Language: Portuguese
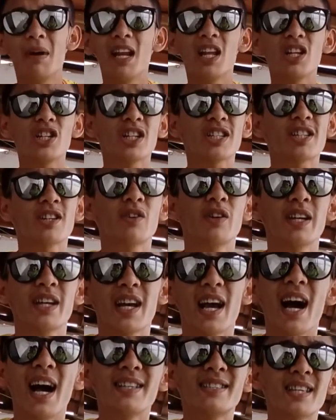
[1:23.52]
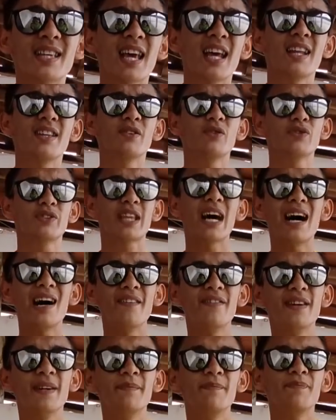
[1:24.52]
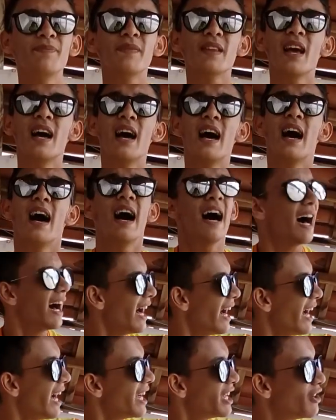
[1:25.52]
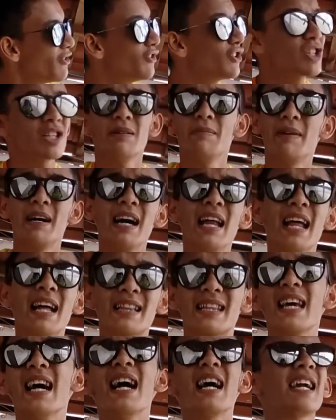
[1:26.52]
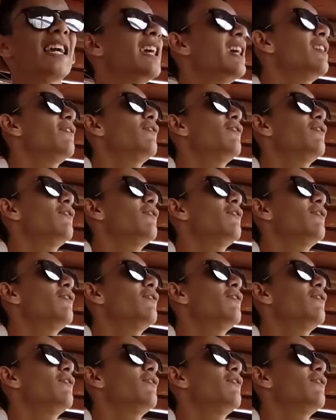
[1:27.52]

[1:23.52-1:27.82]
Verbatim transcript: como ela já chegou em casa, que ela não tava, Aí eu vou chamar ela até aqui